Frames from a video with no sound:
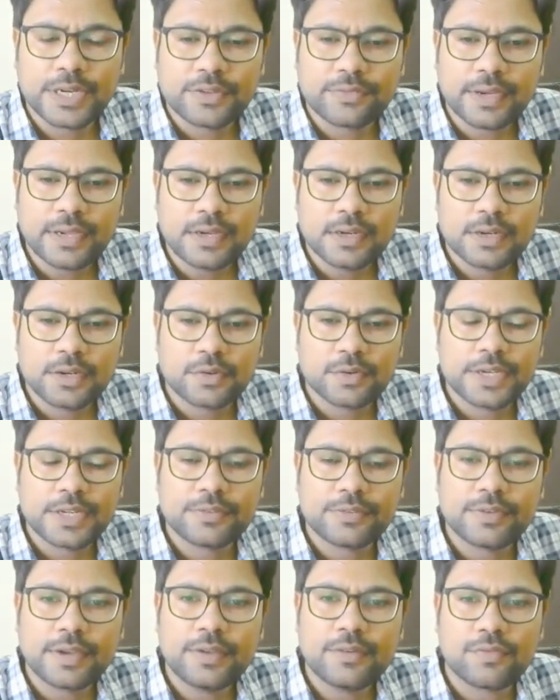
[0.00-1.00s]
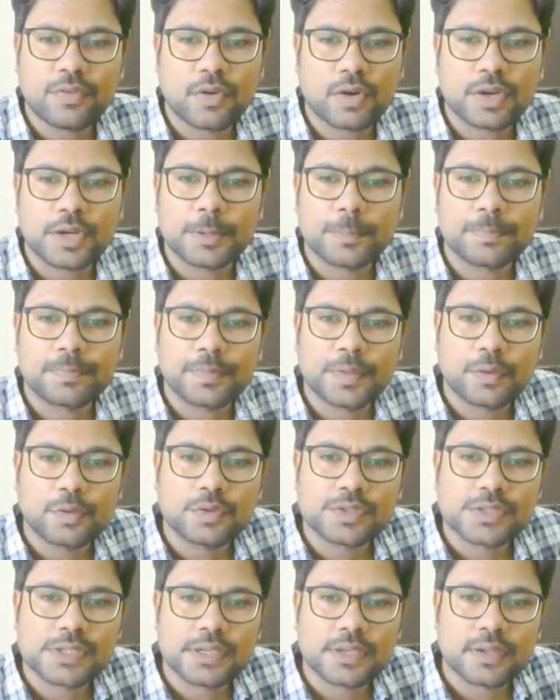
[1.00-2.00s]
ఫైవ్ ట్వంటీ ఫైవ్ ఫార్టీ నవ్
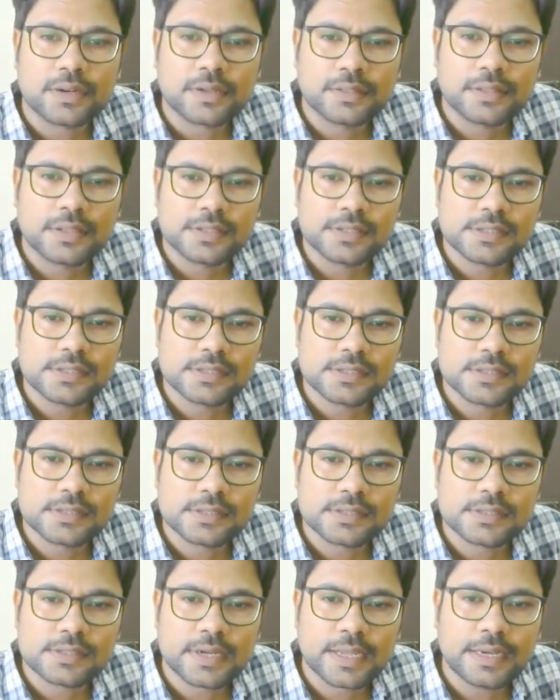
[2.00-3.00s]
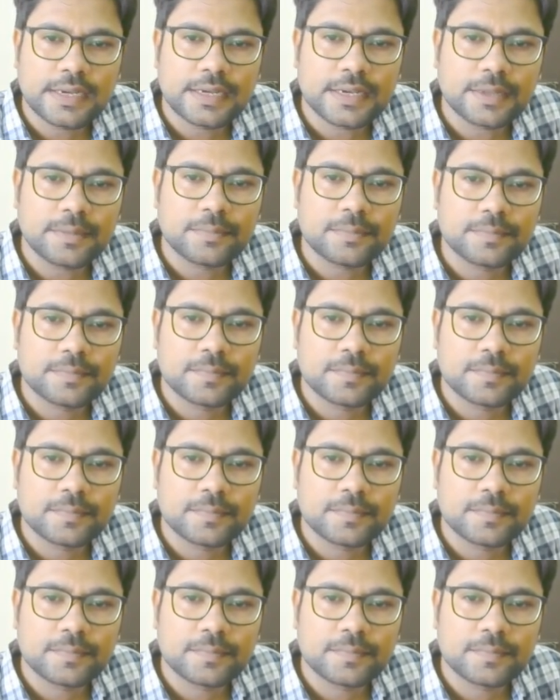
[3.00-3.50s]
యూ సీ హియర్ దిస్ ఇస్ నైంటీ